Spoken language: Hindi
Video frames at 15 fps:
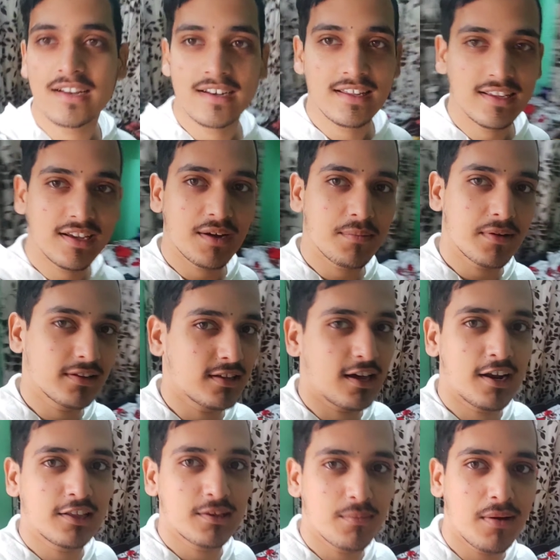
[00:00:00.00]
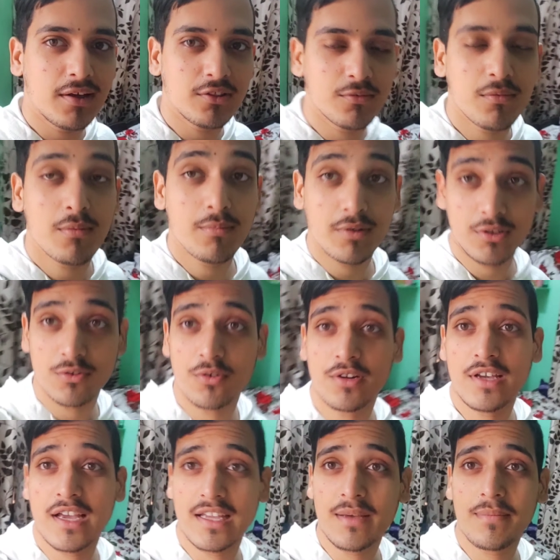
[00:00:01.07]
ठीक है अपना सारा सामान तो मम्मी को छोड़
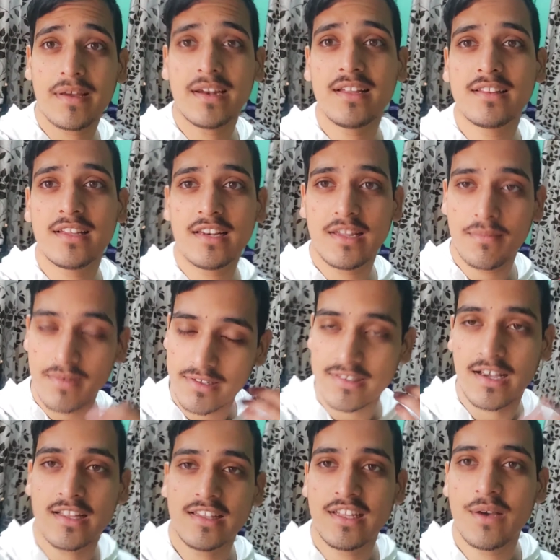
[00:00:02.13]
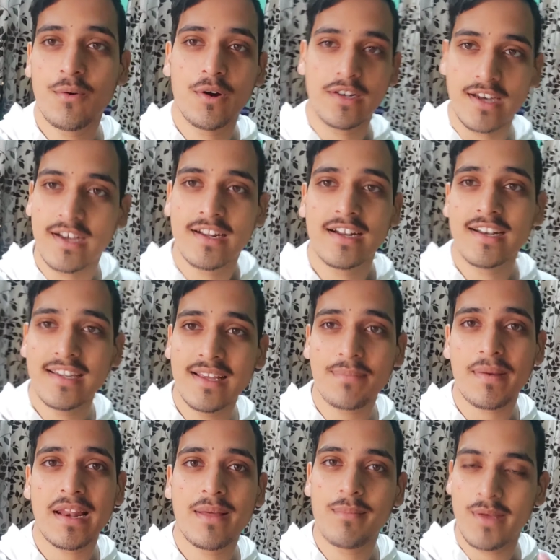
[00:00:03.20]
के आएंगे पहले दिल्ली में एक शादी है वो अटेंड करनी है
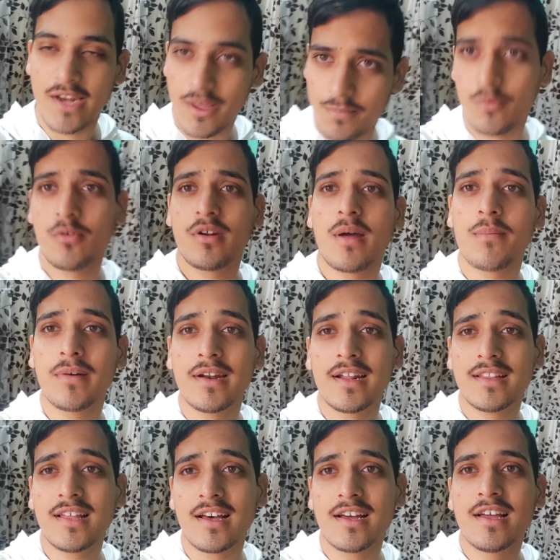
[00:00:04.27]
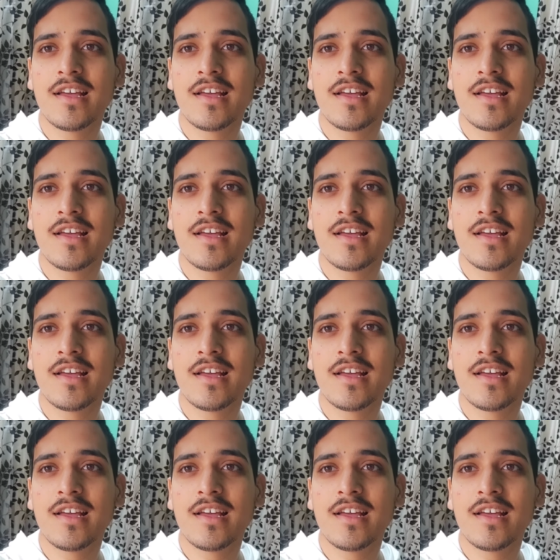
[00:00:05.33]
पहले मेरा ही प्रोग्राम बन रहा था